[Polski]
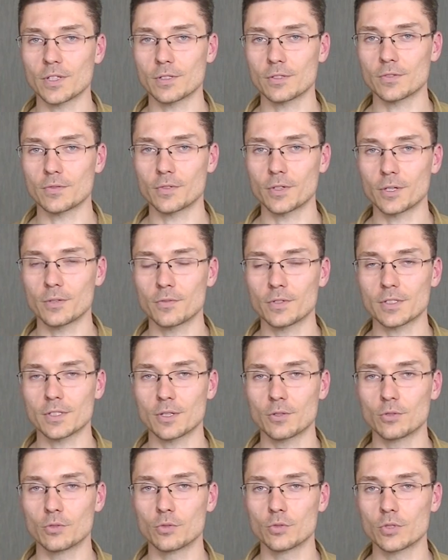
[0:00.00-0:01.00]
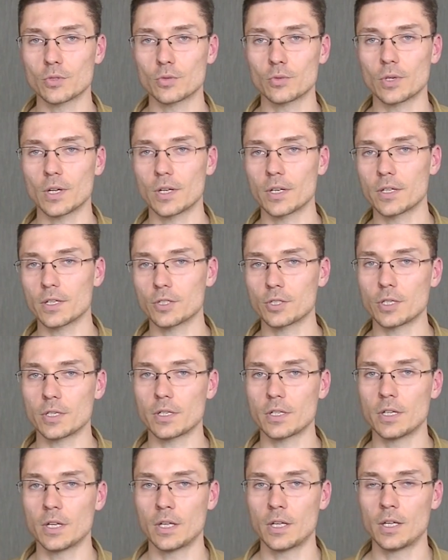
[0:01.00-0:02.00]
swojego własnego gustu, ale
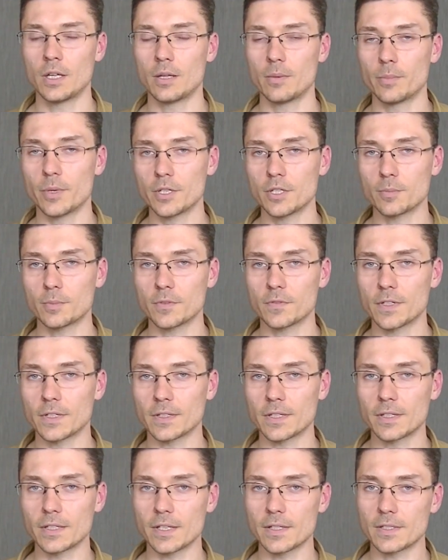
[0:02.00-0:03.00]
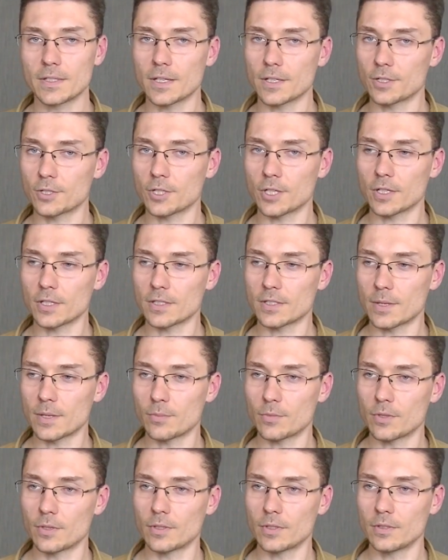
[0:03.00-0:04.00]
jeżeli będzie pewna tendencja, że
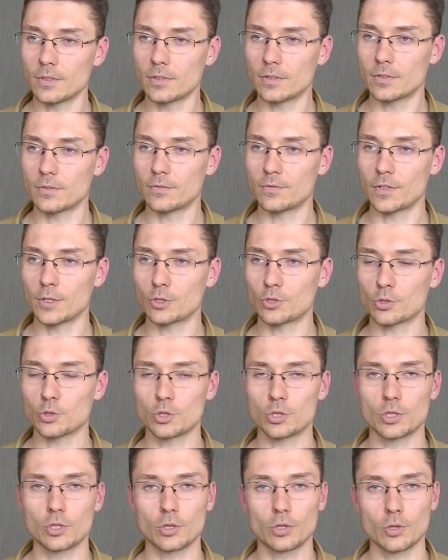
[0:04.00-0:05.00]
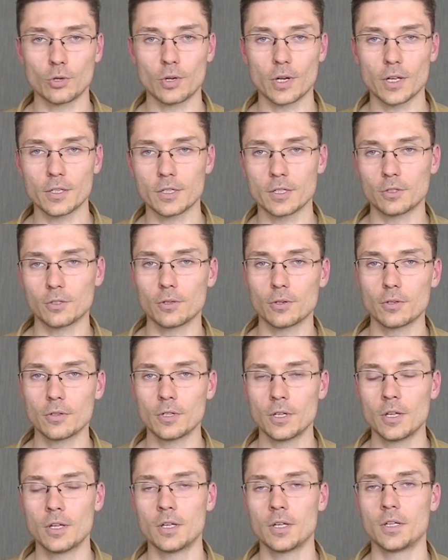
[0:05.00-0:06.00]
chcemy w większości to, a nie to,
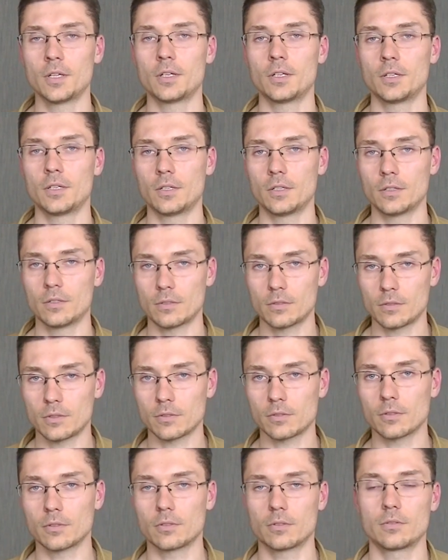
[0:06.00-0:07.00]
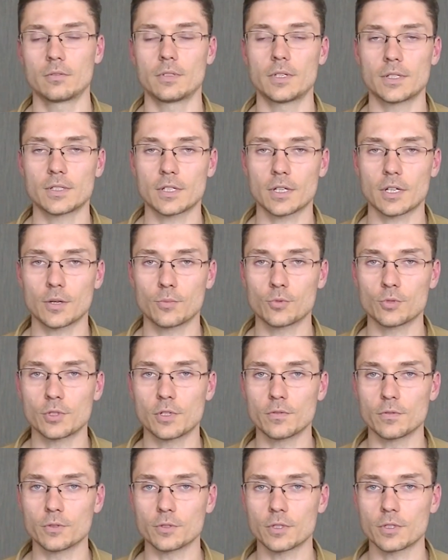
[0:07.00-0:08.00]
no to jest taka
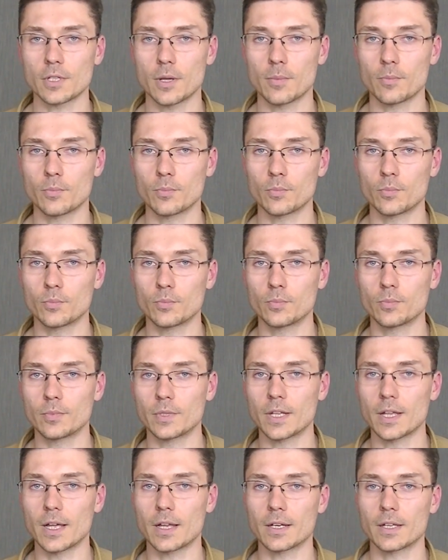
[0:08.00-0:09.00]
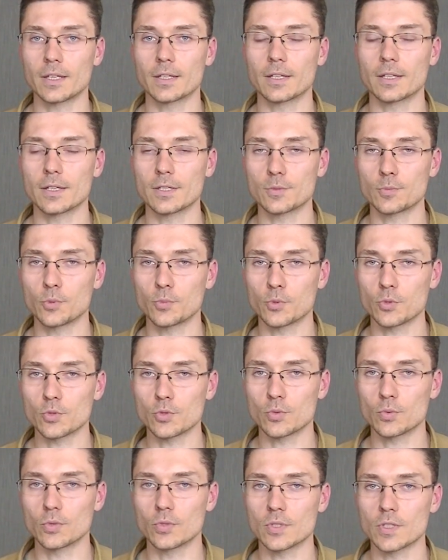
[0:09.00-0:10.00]
możliwość. Tam ta ankieta jest po
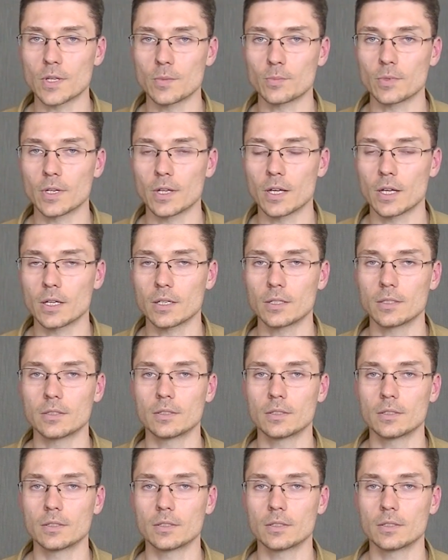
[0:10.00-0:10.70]
prostu dostępna